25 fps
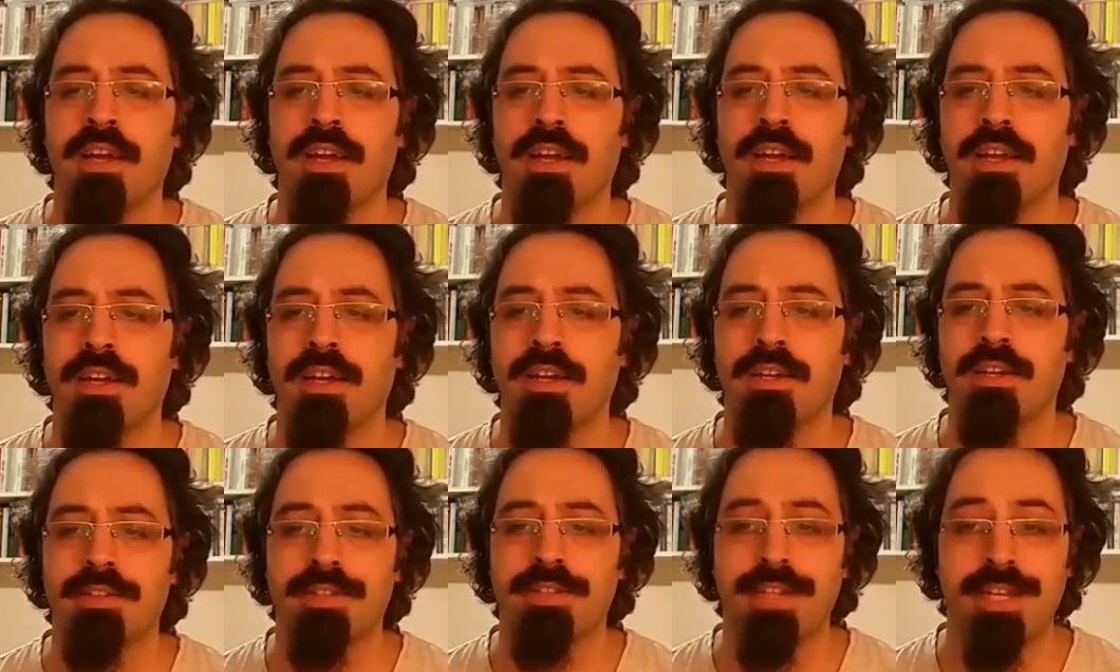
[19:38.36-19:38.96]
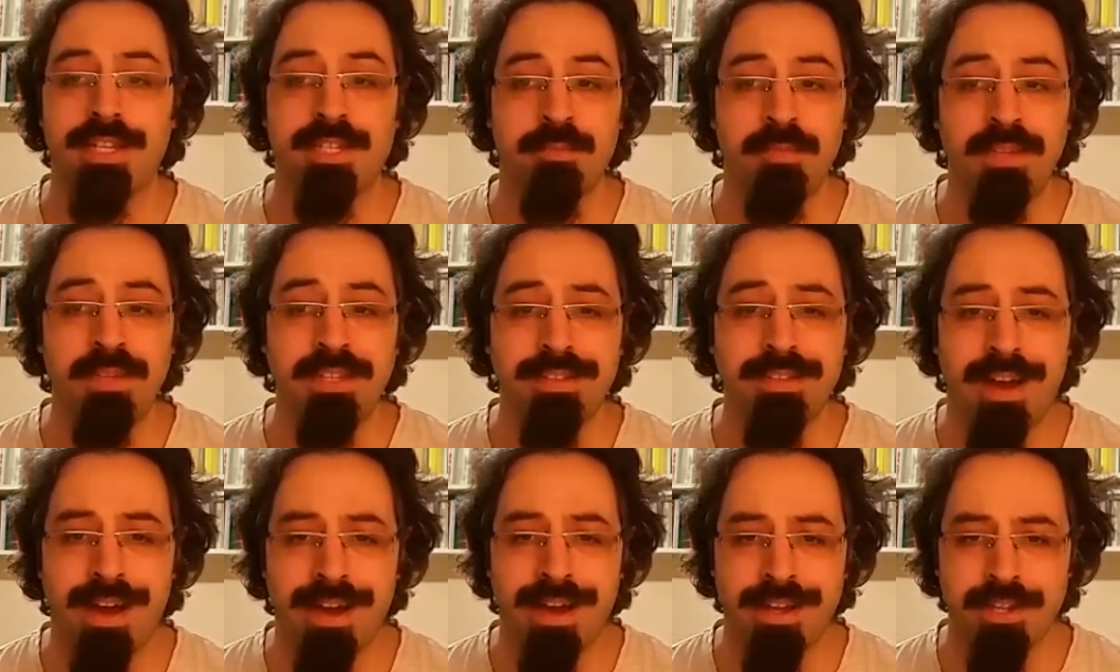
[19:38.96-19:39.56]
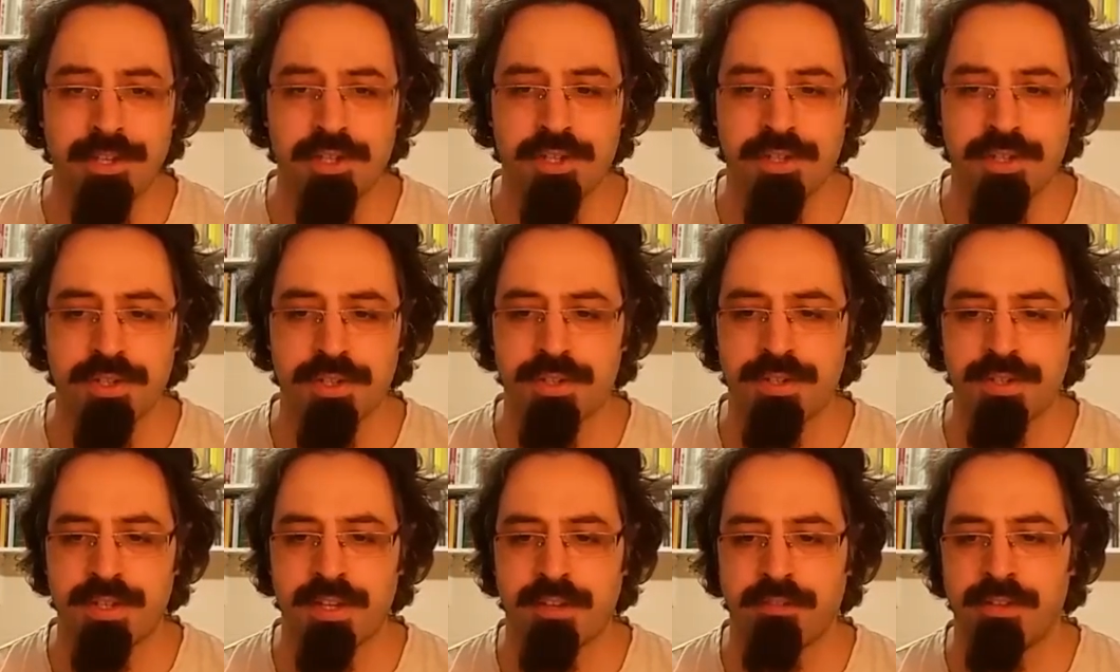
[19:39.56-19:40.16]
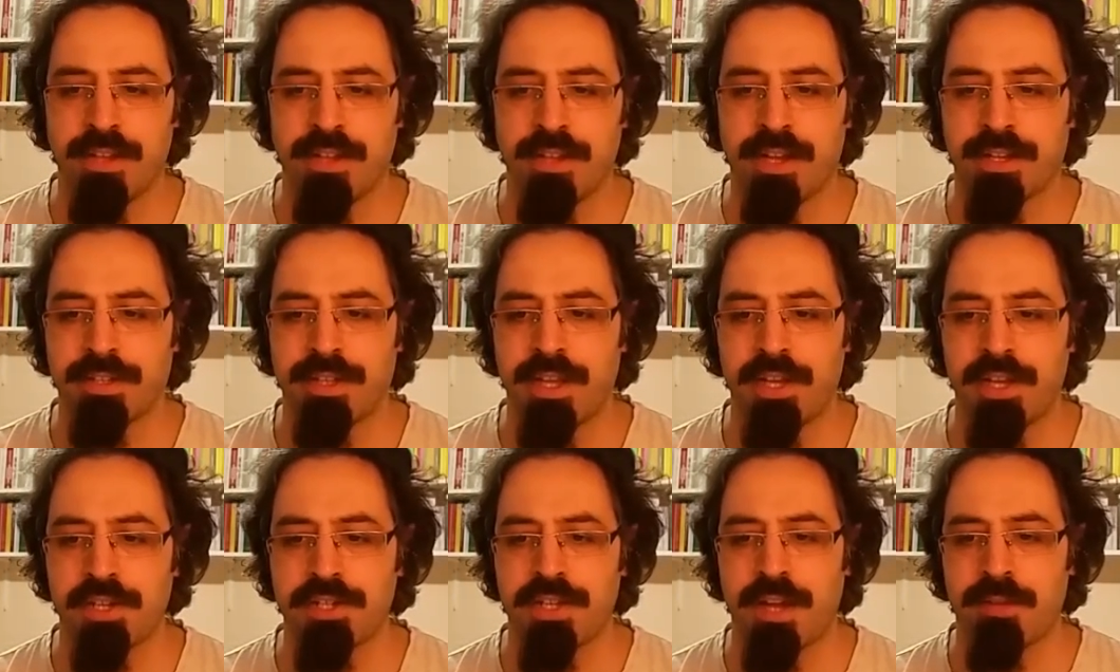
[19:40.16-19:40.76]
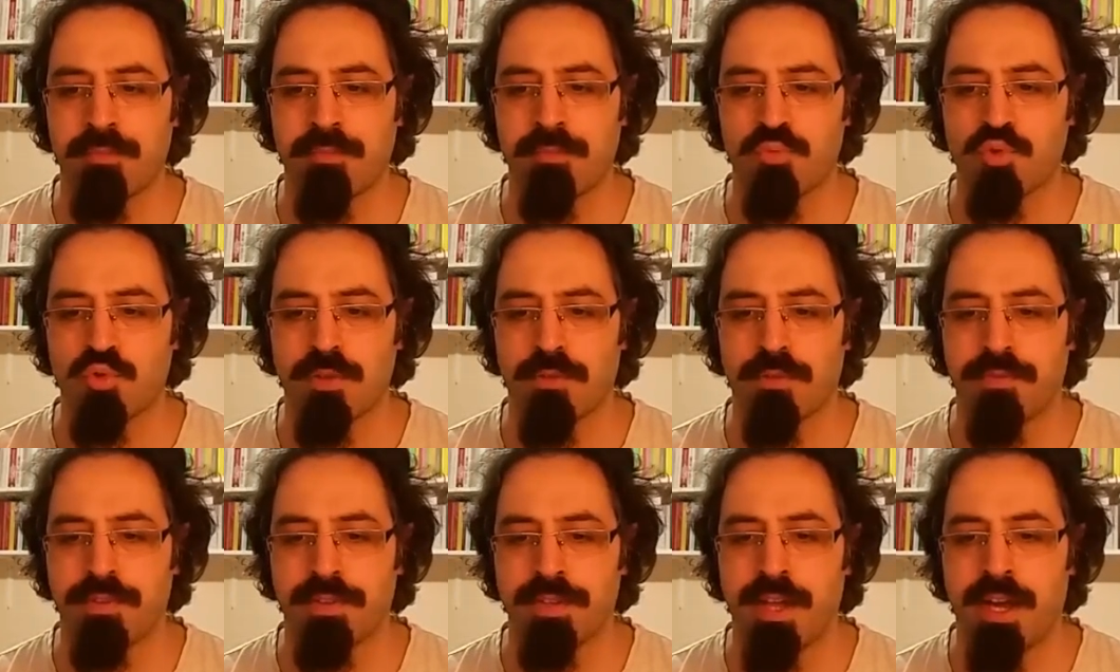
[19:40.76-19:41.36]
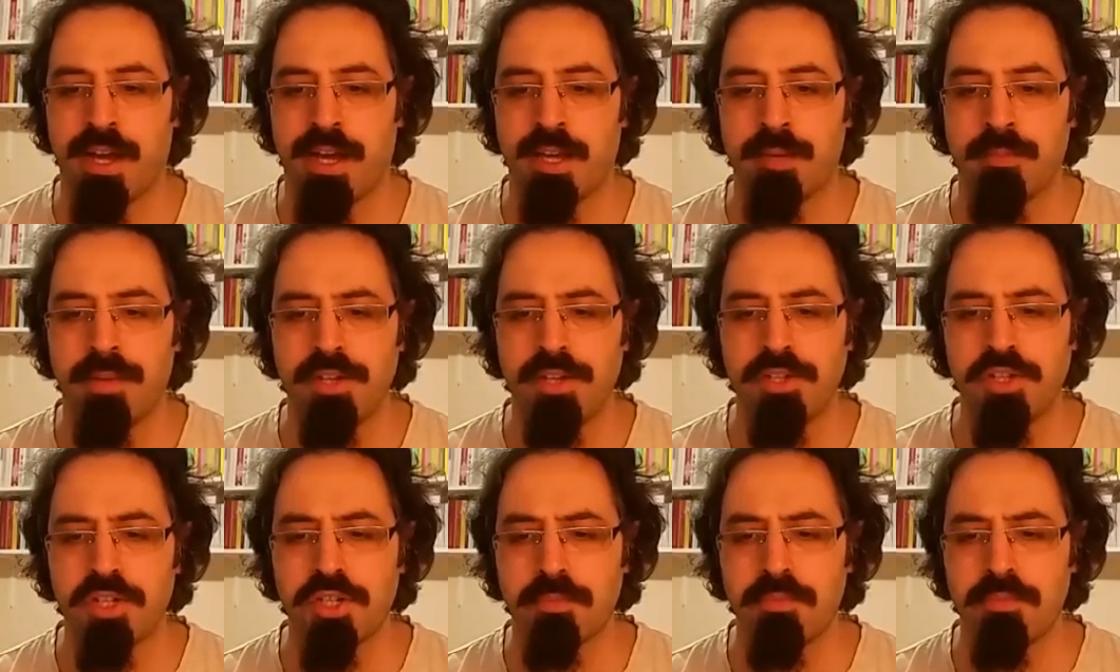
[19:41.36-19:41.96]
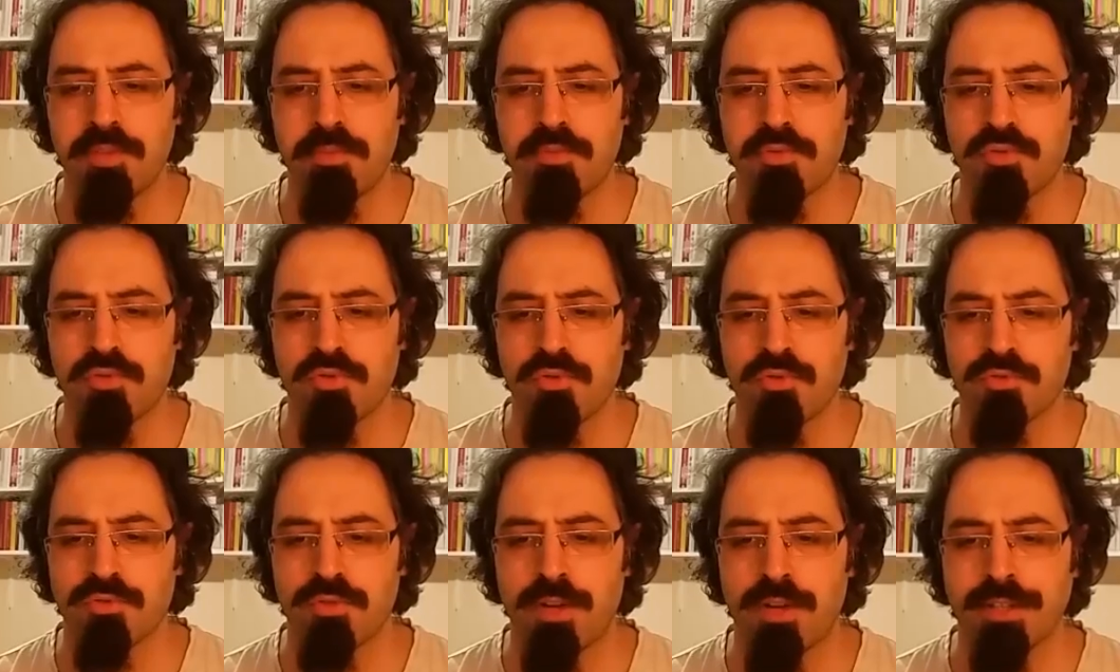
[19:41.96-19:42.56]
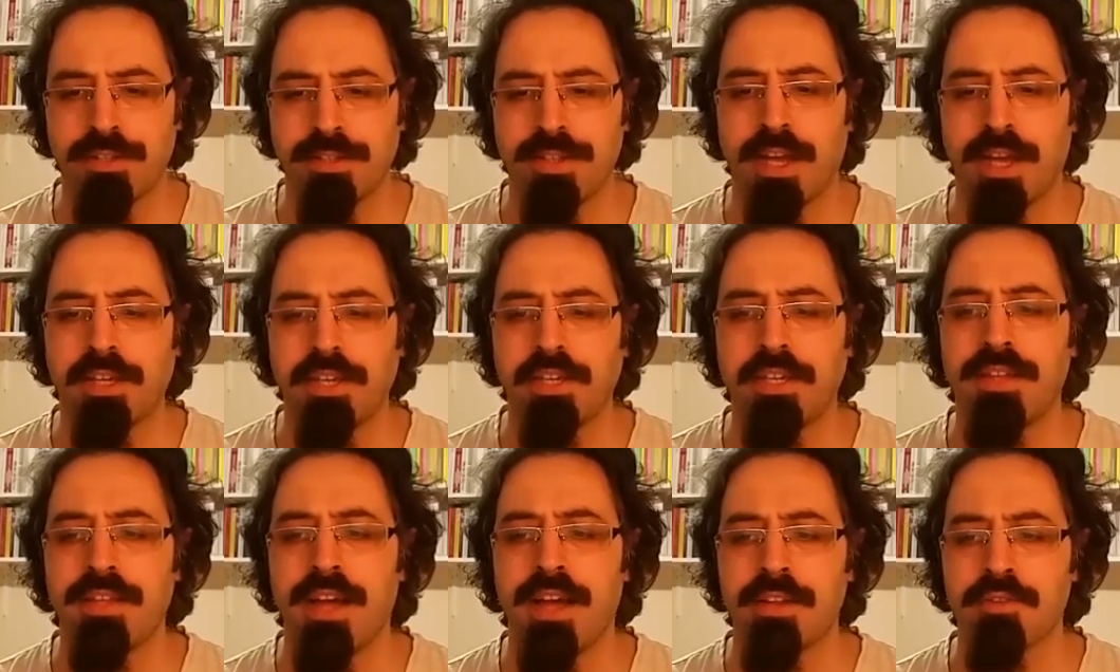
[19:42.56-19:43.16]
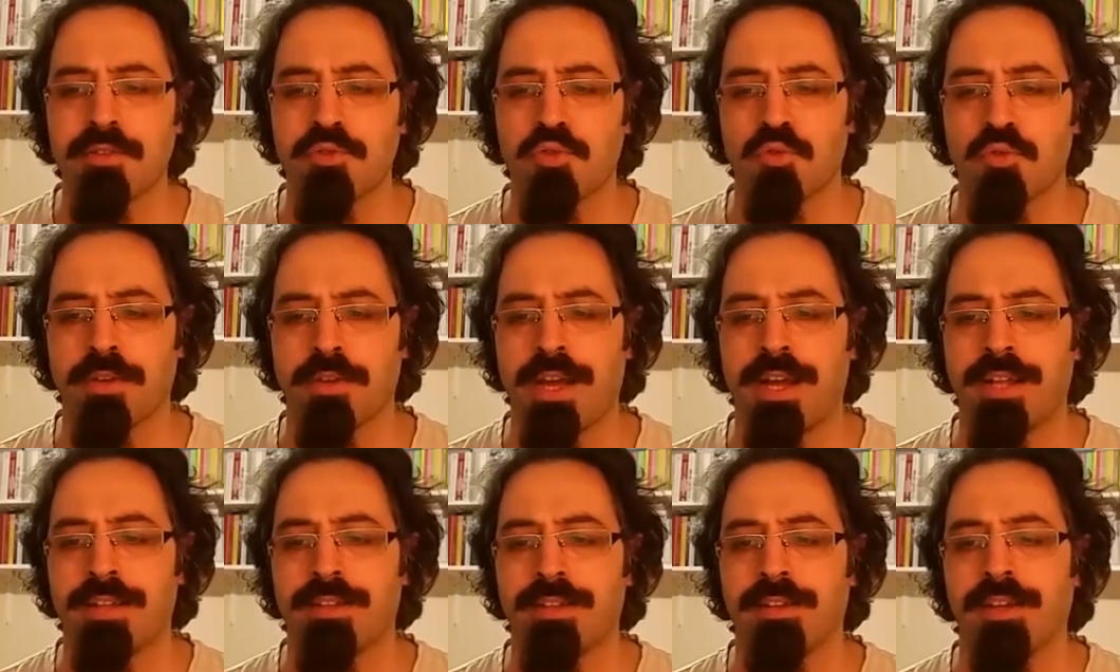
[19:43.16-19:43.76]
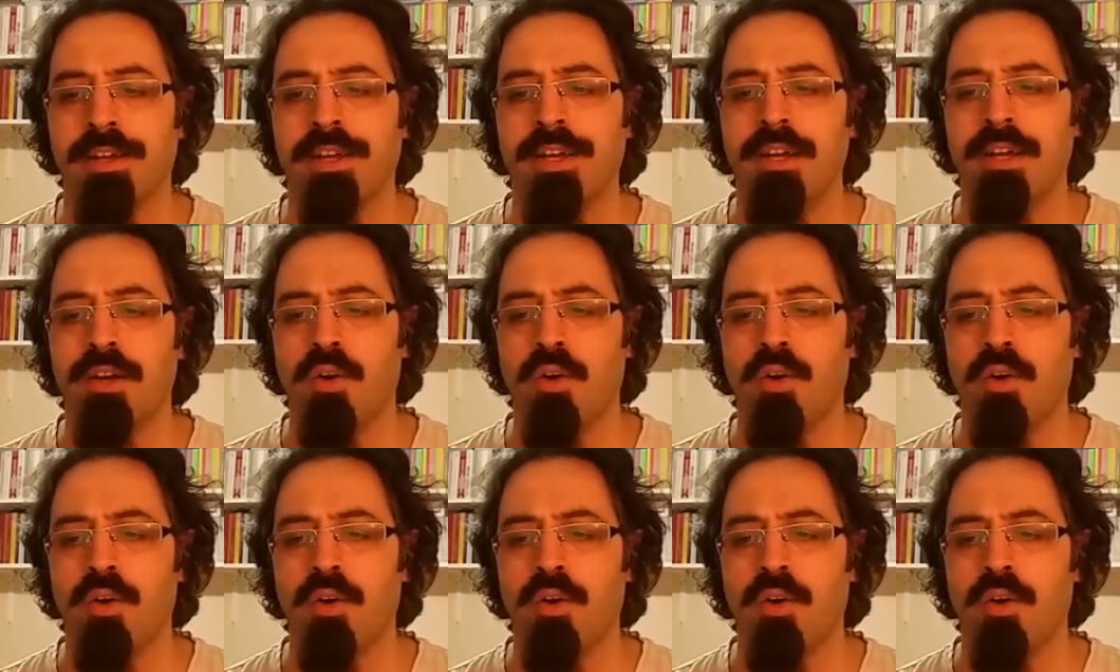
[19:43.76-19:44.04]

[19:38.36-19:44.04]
e, resmi tarihçi sevgili arkadaşlar Mustafa Naim'e çıkmış bir sorudur. Hatta iki tane soru geldi.